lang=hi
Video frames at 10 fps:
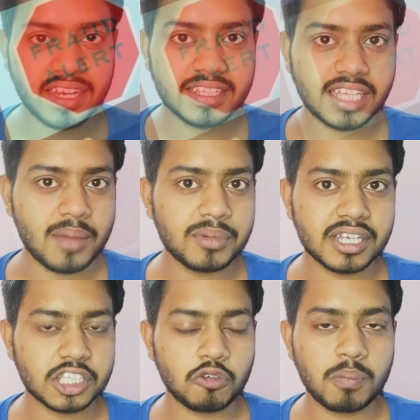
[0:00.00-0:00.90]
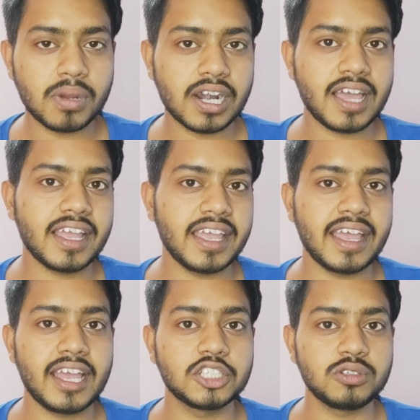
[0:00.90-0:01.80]
के गलत काम करते हुए पकड़ा
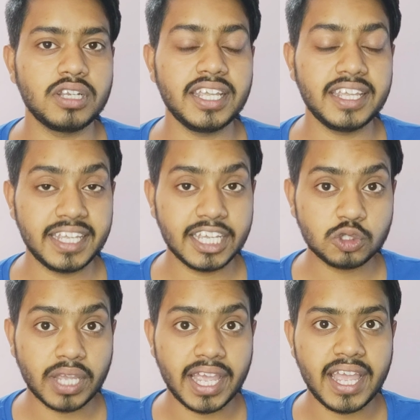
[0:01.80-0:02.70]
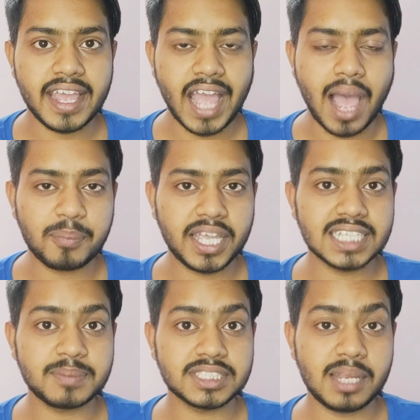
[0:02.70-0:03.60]
गया है एक्चुअली ये जो है
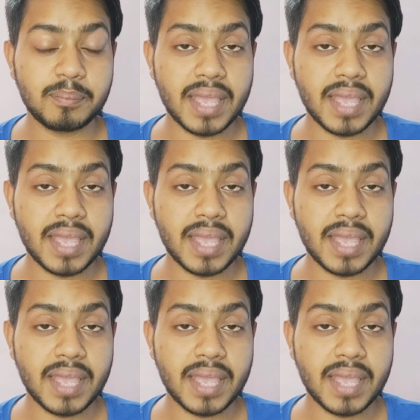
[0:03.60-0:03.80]
आपके स्पेशली